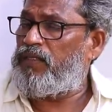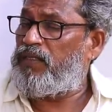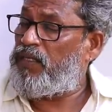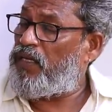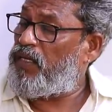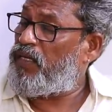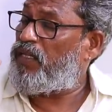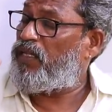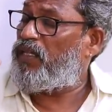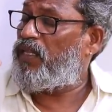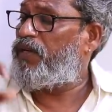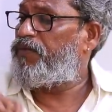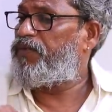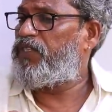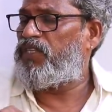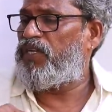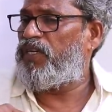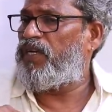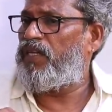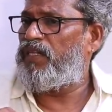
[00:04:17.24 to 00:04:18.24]
சிறந்த
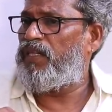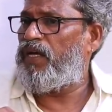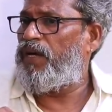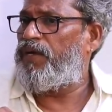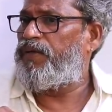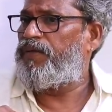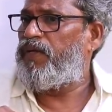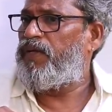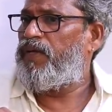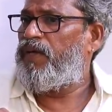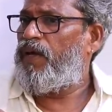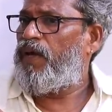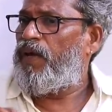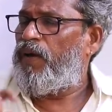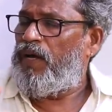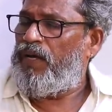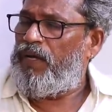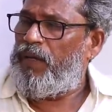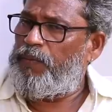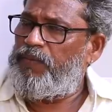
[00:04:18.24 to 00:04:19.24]
விஷயங்கள் தான்
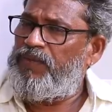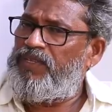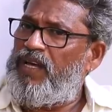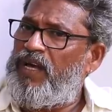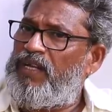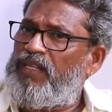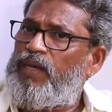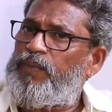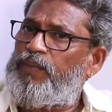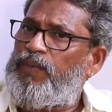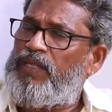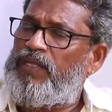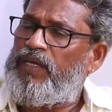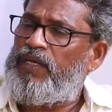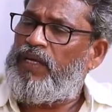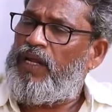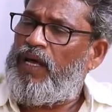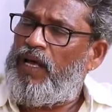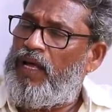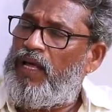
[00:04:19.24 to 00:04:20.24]
எம்ஜிஆர் தான்
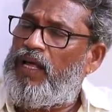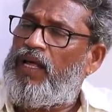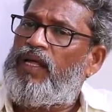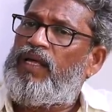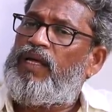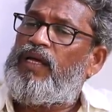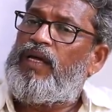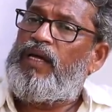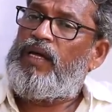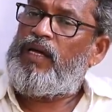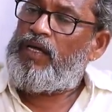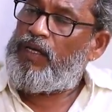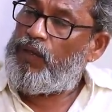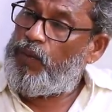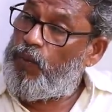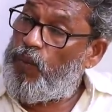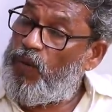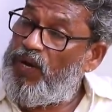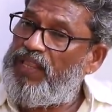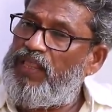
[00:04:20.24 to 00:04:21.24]
பார்த்திங்கன்னா
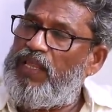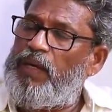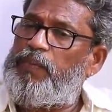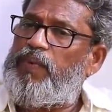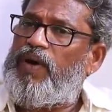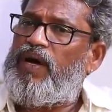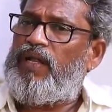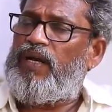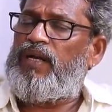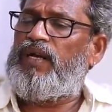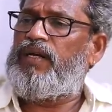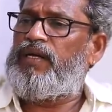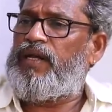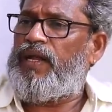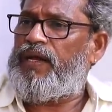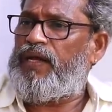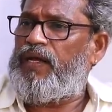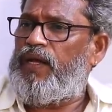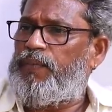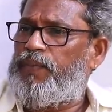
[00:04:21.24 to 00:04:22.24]
குழந்தை பாடல்கள்
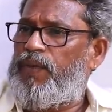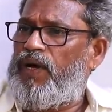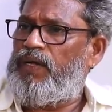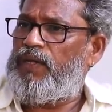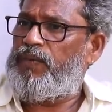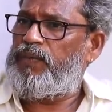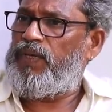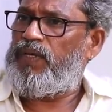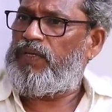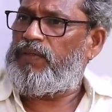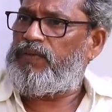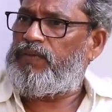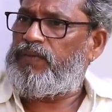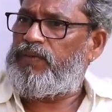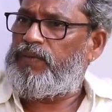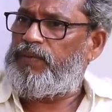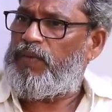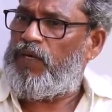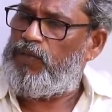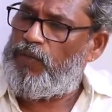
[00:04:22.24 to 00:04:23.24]
நிறையா பாடியிருப்பார்
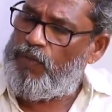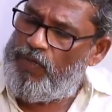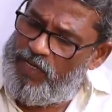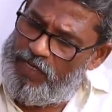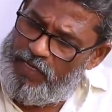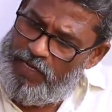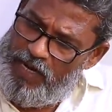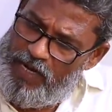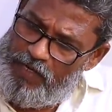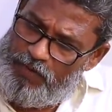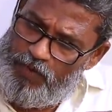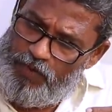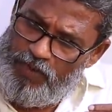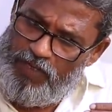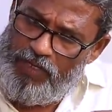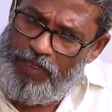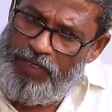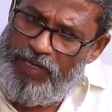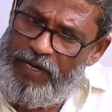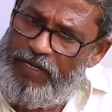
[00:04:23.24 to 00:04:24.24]
பட்டுக்கோட்டை கல்யாண
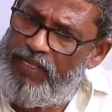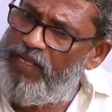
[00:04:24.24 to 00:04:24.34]
சுந்தரம் தான்